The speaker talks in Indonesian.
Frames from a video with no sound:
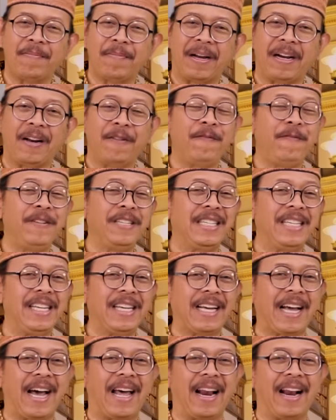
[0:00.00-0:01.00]
kepada
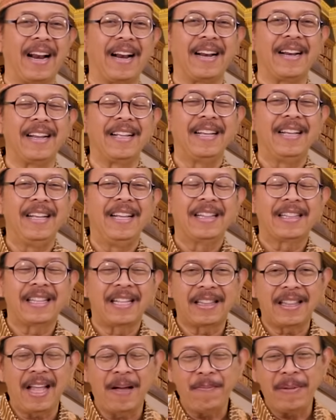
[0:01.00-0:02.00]
fisikal.
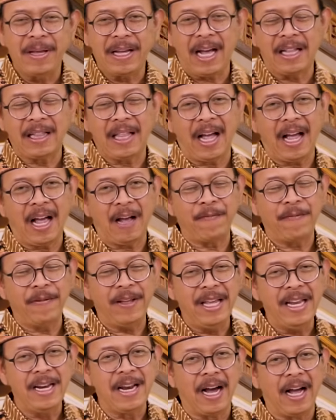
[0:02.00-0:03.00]
Tetapi kata
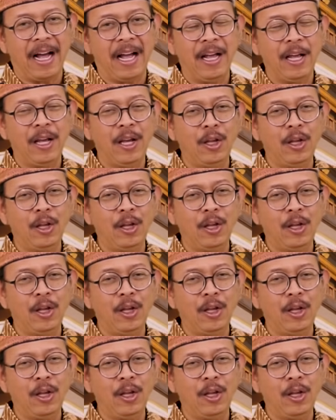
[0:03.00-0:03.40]
afidah